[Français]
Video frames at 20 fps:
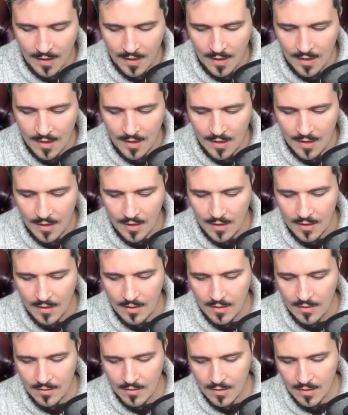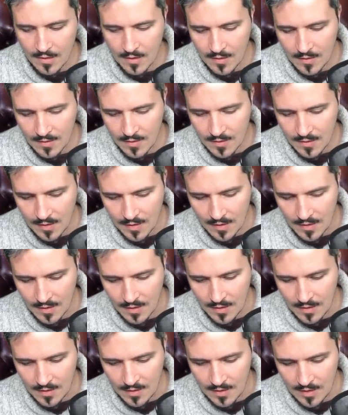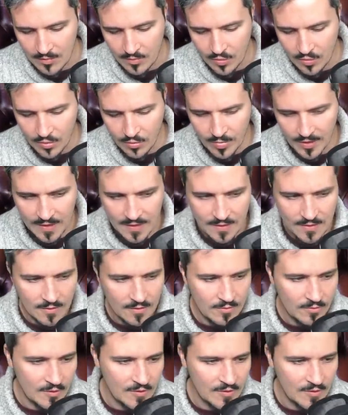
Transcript: Et ça n'est plus présent,